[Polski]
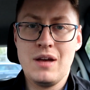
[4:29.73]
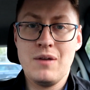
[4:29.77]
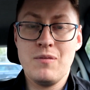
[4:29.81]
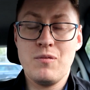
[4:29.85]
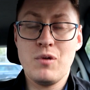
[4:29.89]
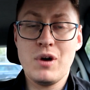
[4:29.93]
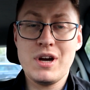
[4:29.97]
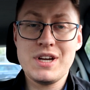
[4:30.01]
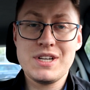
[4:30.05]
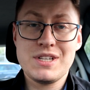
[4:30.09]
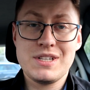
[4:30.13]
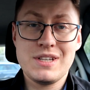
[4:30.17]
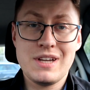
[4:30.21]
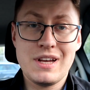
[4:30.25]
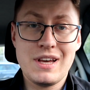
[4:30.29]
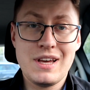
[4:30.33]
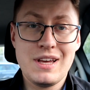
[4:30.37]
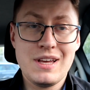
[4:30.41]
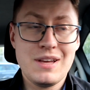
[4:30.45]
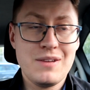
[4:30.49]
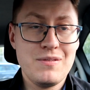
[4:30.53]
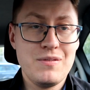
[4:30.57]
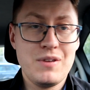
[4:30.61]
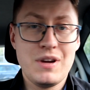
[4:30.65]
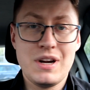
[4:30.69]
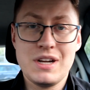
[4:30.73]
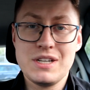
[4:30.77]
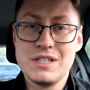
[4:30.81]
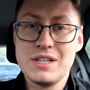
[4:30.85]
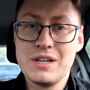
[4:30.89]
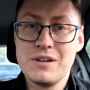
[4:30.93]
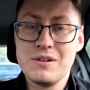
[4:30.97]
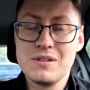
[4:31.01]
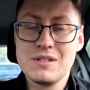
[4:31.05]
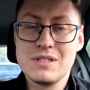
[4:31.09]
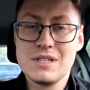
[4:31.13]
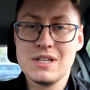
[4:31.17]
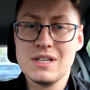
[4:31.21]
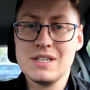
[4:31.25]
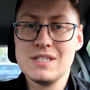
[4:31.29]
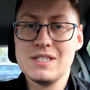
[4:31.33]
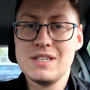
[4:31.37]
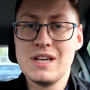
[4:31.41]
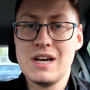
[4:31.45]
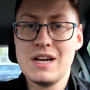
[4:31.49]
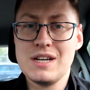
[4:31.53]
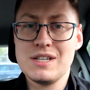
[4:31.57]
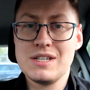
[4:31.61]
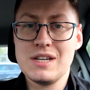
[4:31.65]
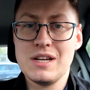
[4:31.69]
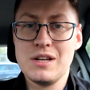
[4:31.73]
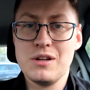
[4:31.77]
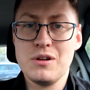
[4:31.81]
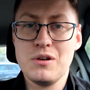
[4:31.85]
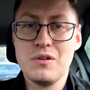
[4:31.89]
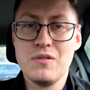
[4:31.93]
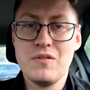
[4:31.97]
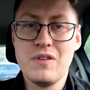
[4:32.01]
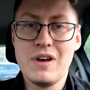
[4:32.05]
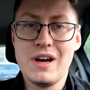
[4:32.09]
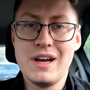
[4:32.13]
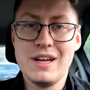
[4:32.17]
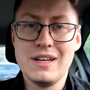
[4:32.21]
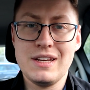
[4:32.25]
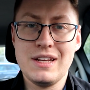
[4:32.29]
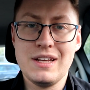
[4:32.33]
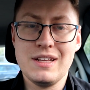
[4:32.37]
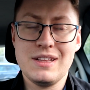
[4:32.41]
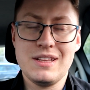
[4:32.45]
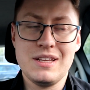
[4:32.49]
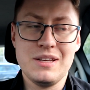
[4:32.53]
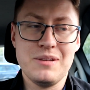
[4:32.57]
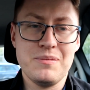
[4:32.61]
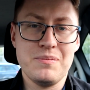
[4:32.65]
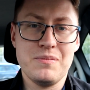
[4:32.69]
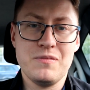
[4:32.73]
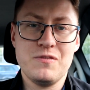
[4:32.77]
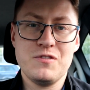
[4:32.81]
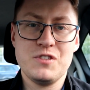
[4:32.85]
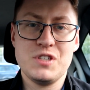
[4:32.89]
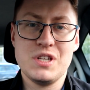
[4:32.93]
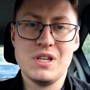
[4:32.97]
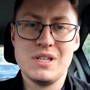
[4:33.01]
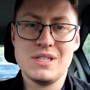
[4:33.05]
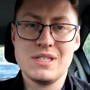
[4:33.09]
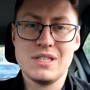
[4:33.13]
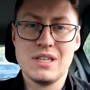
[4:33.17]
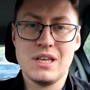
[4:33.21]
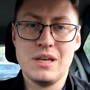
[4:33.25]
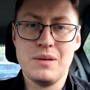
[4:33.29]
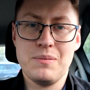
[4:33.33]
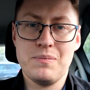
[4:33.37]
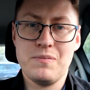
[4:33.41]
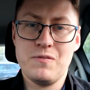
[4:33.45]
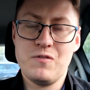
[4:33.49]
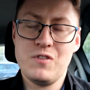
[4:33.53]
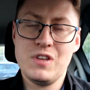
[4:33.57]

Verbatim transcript: właśnie wyrażających zażenowanie tym wszystkim.